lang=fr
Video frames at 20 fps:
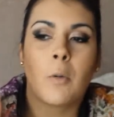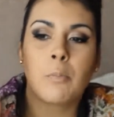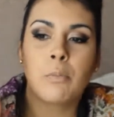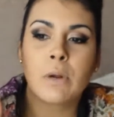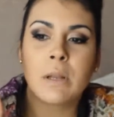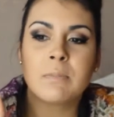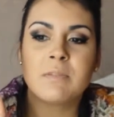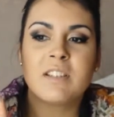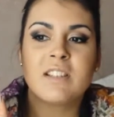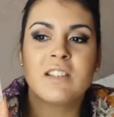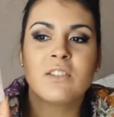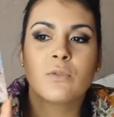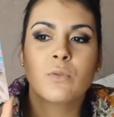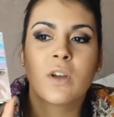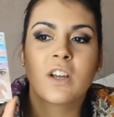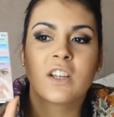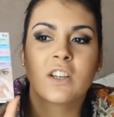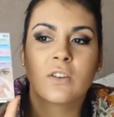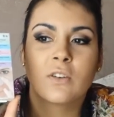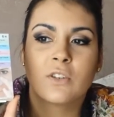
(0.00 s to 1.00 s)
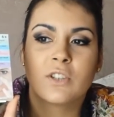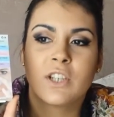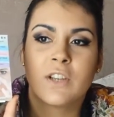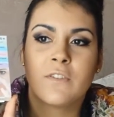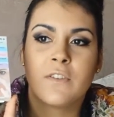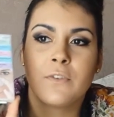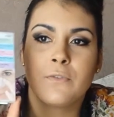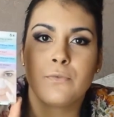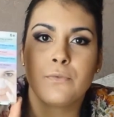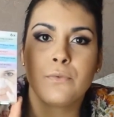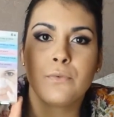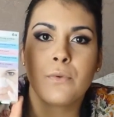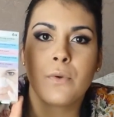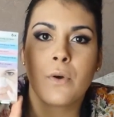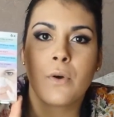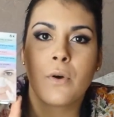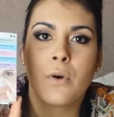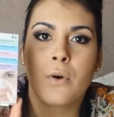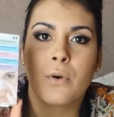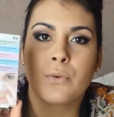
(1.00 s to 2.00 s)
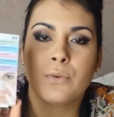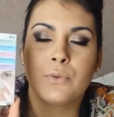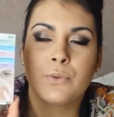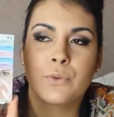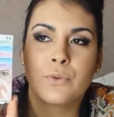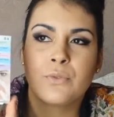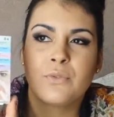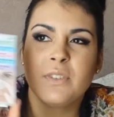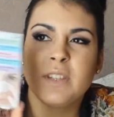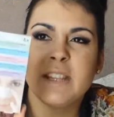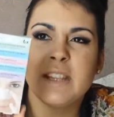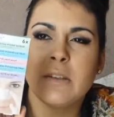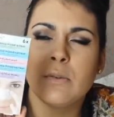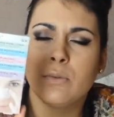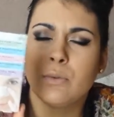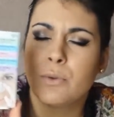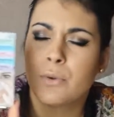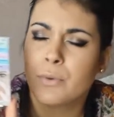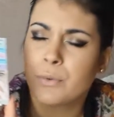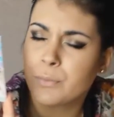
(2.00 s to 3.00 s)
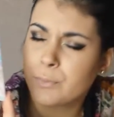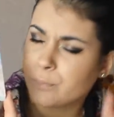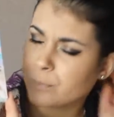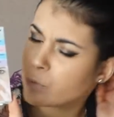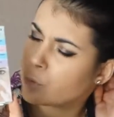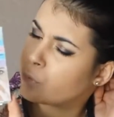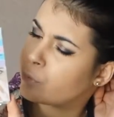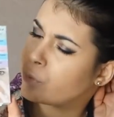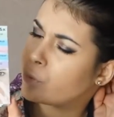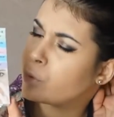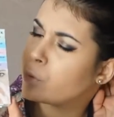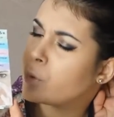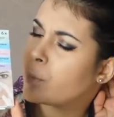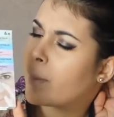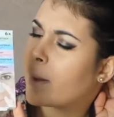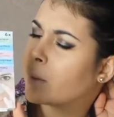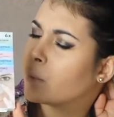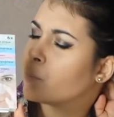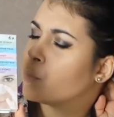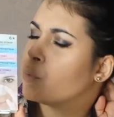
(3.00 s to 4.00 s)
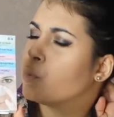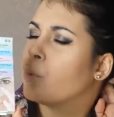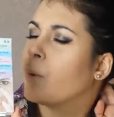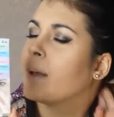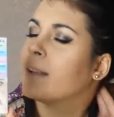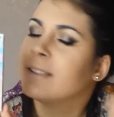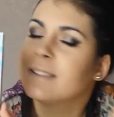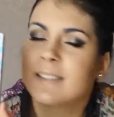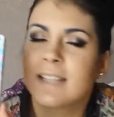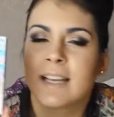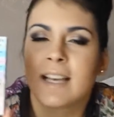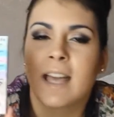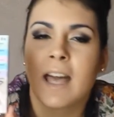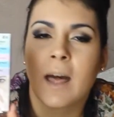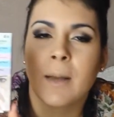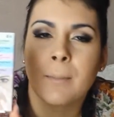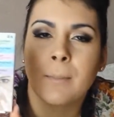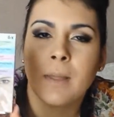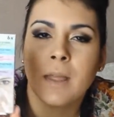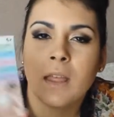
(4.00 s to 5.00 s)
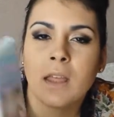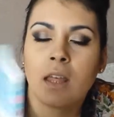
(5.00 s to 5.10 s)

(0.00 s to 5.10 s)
pour la petite histoire, euh, j'avais vu euh, une, photo pardon, sur Instagram